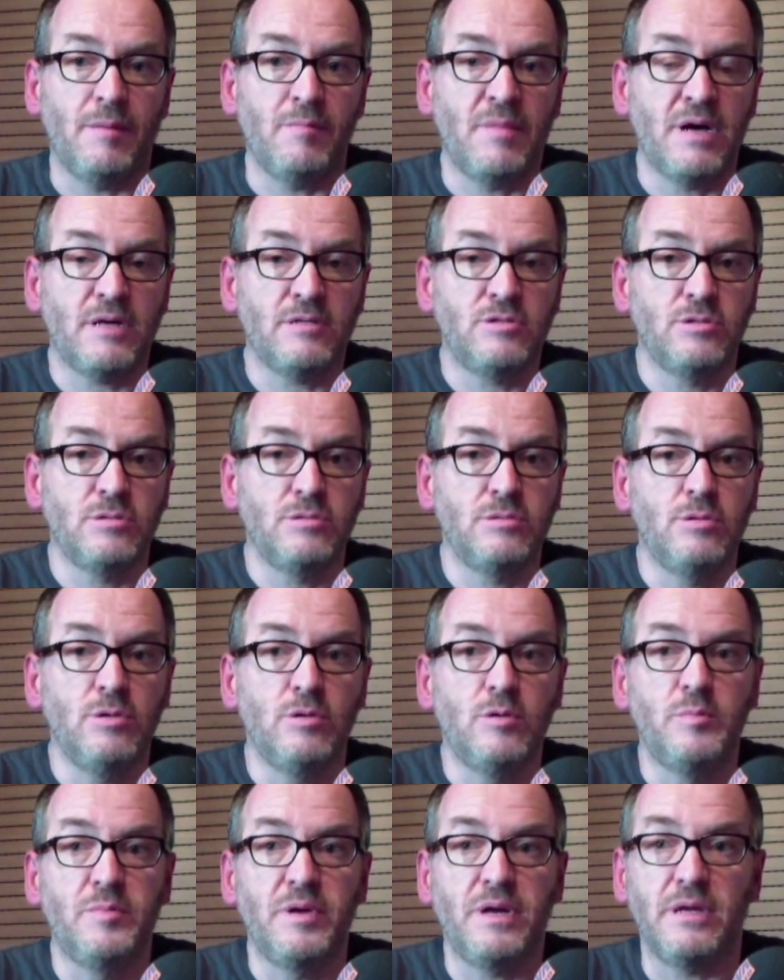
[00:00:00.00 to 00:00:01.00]
da
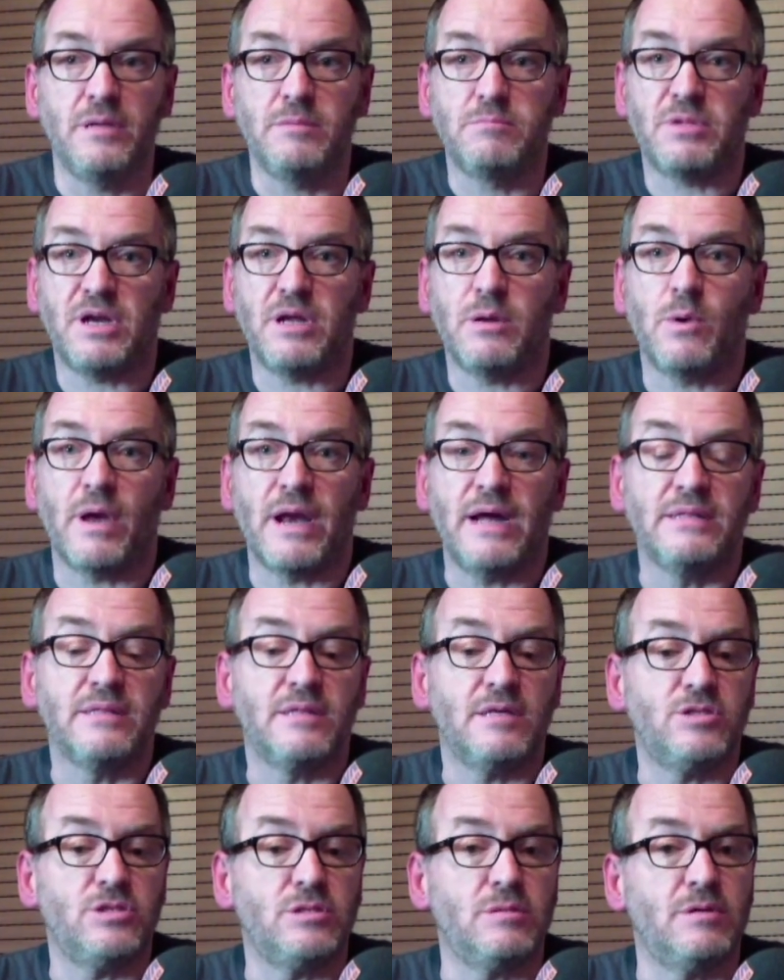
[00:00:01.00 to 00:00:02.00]
marzo-ottobre tra i
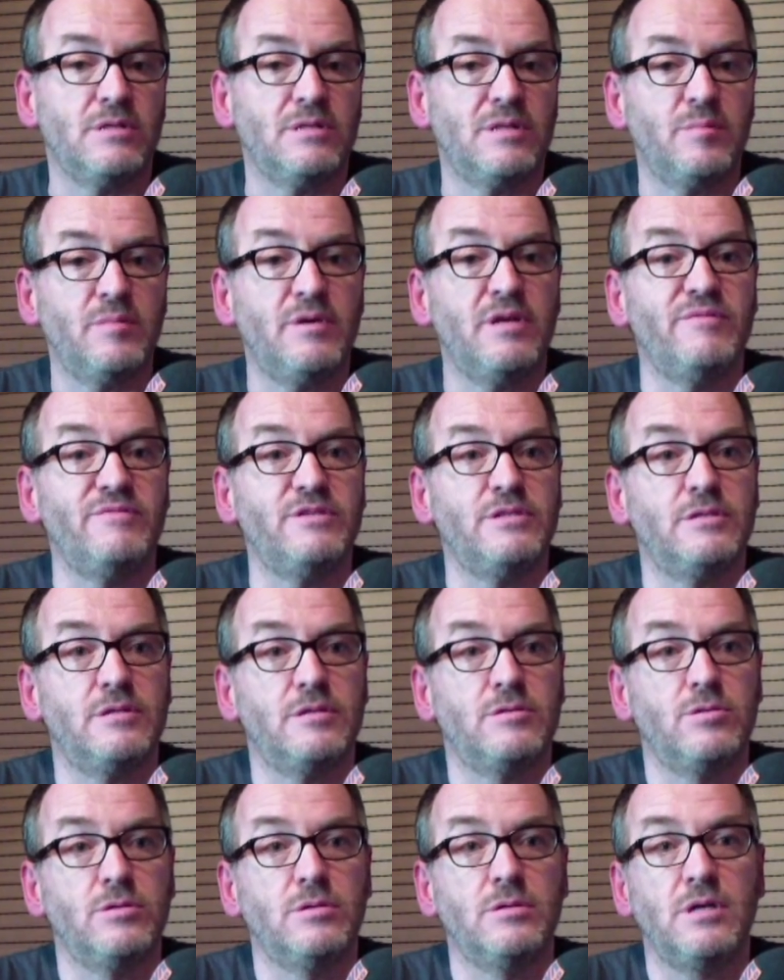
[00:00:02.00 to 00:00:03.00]
40 e i 50 mila
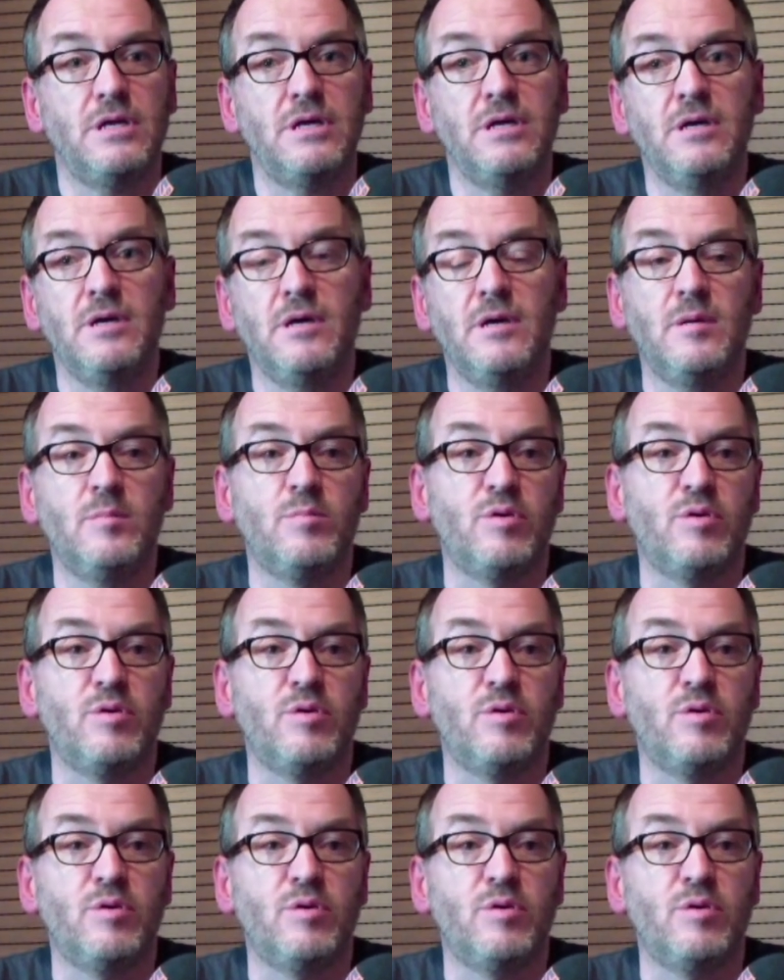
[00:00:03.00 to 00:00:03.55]
visitatori